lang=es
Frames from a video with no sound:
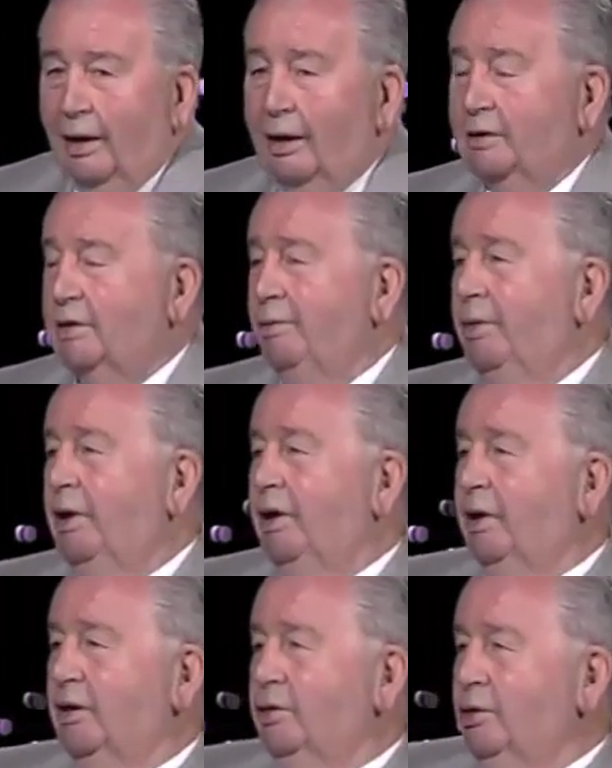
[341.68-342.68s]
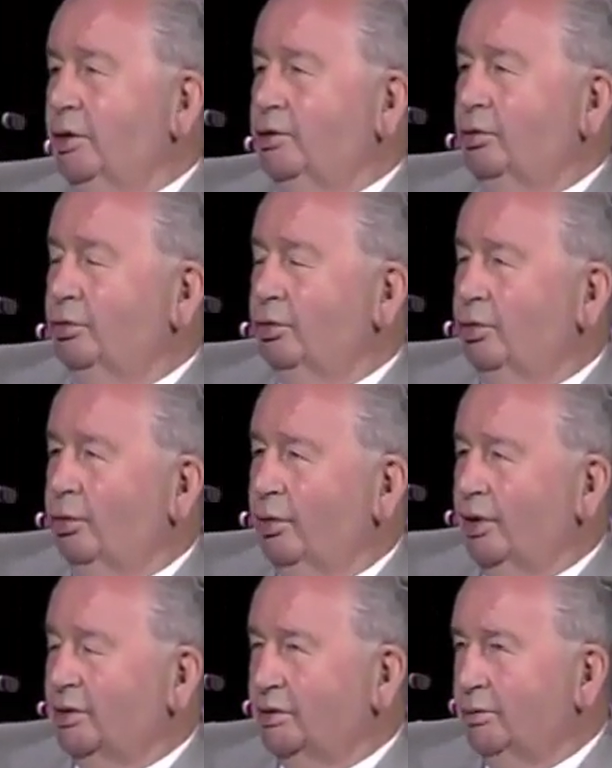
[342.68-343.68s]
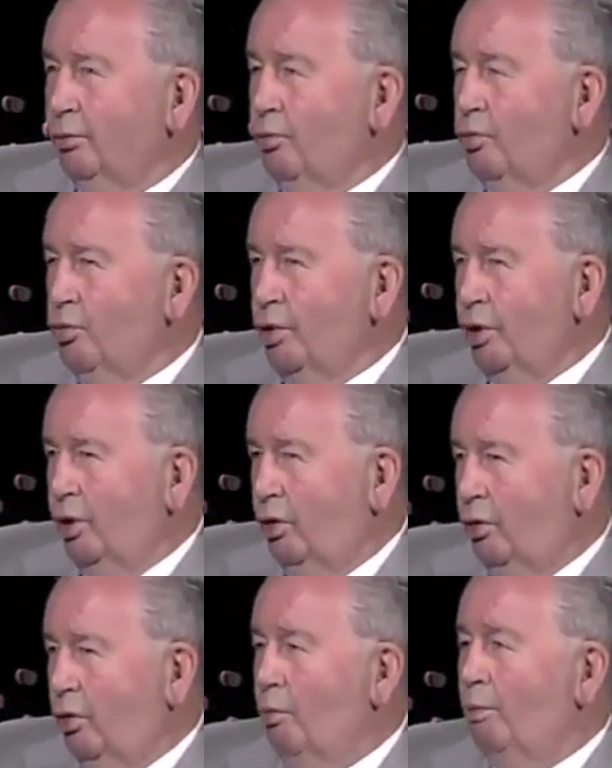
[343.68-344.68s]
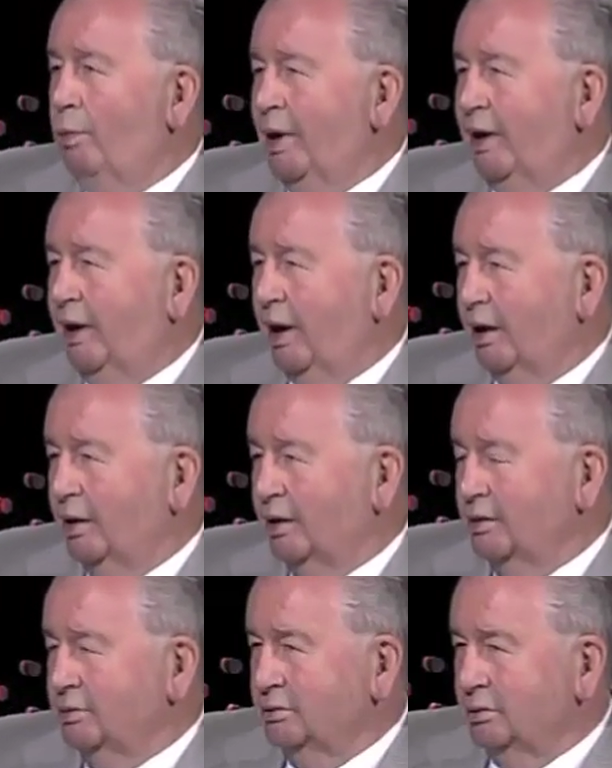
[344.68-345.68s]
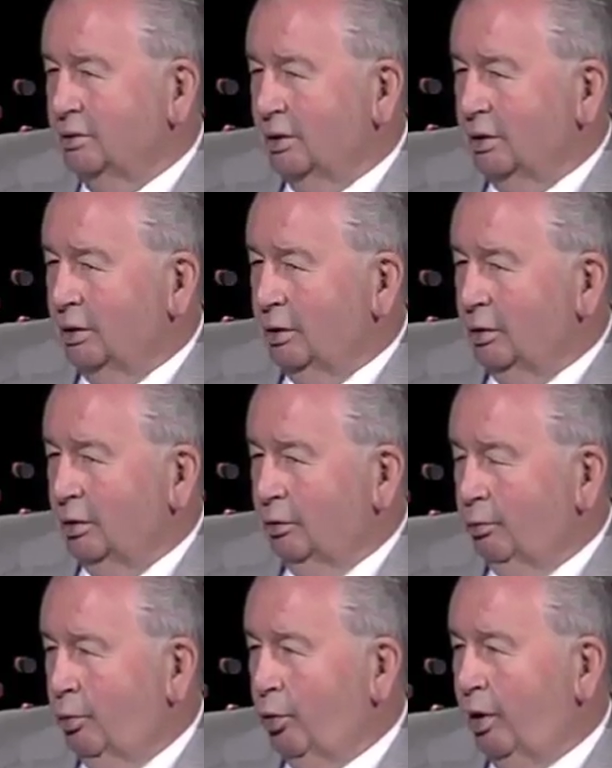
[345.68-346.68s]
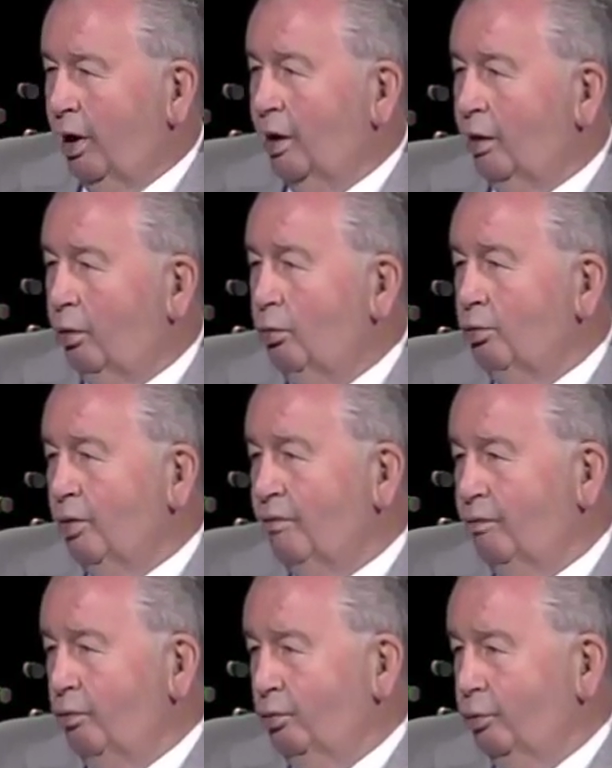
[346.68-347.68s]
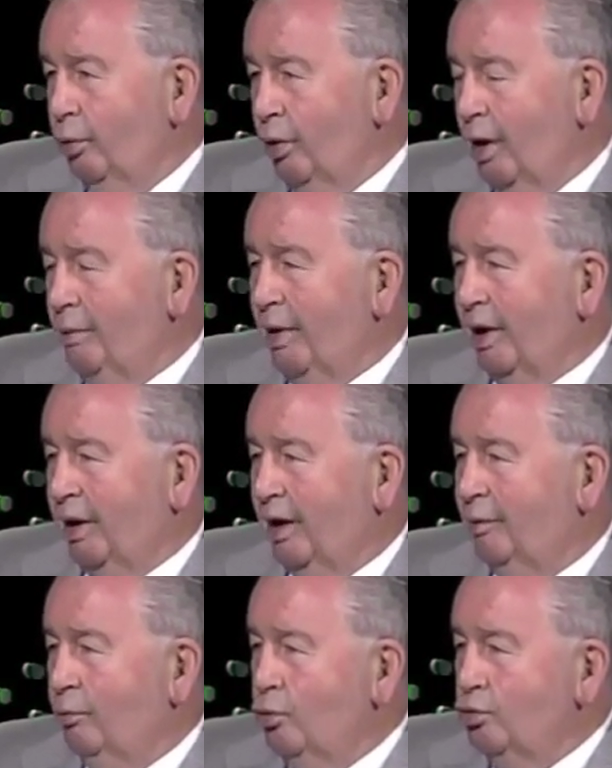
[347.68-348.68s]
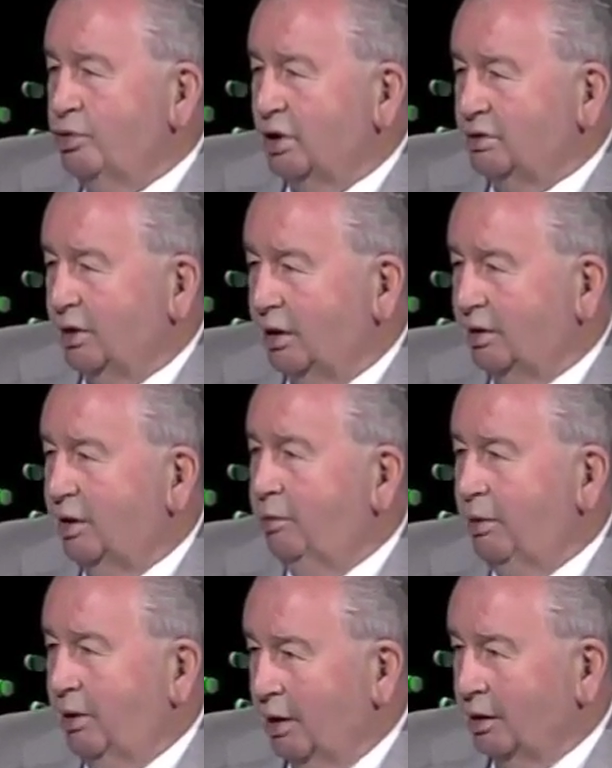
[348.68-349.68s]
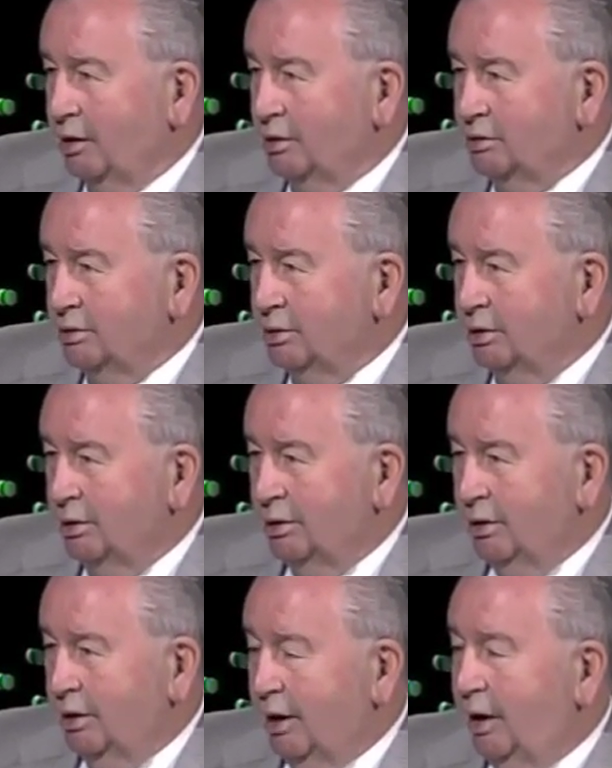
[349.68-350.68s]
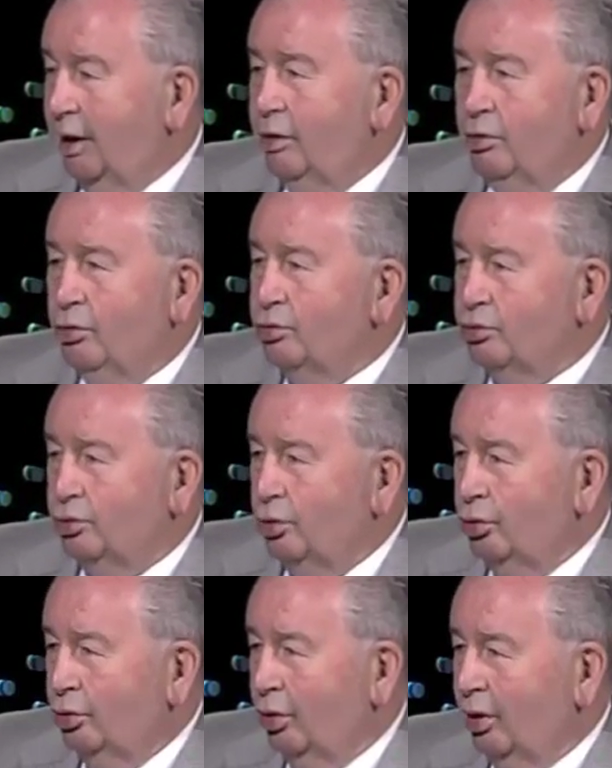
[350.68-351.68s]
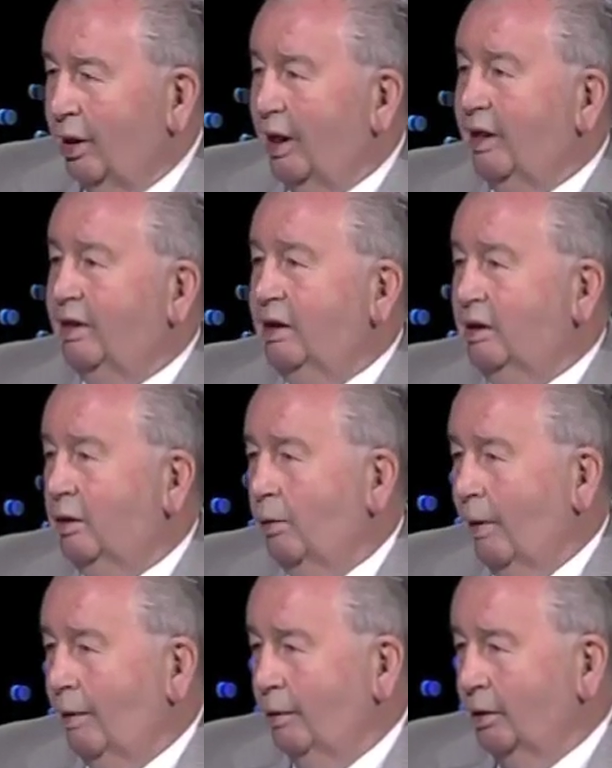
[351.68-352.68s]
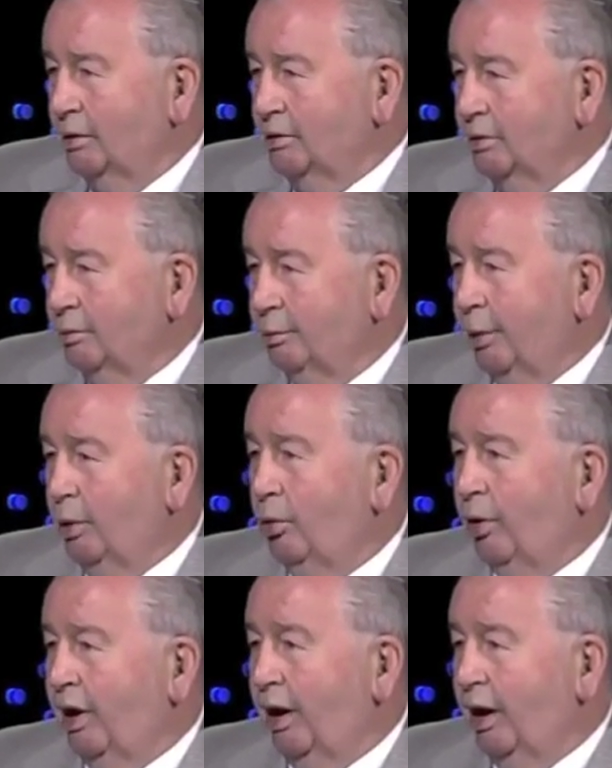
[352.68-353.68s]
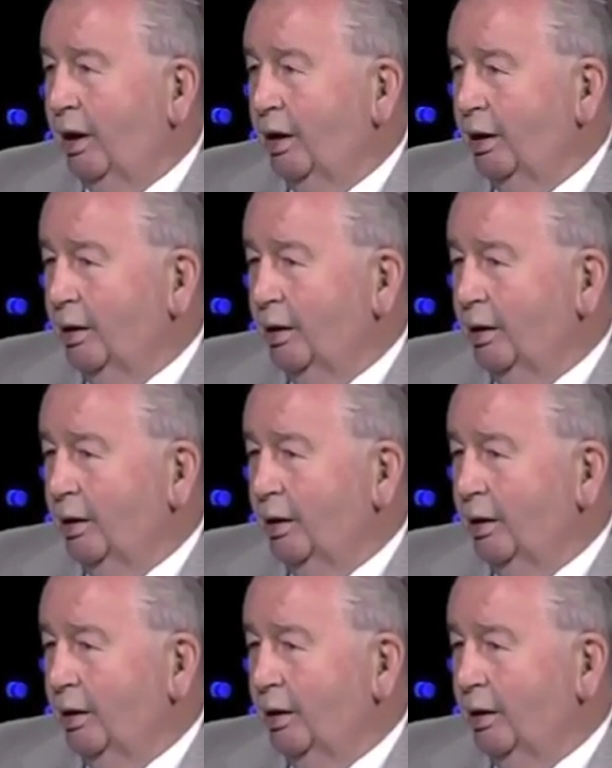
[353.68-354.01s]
Las administraciones son todas muy complicadas porque el club de fútbol abarca muchas actividades que no son redituables, pero que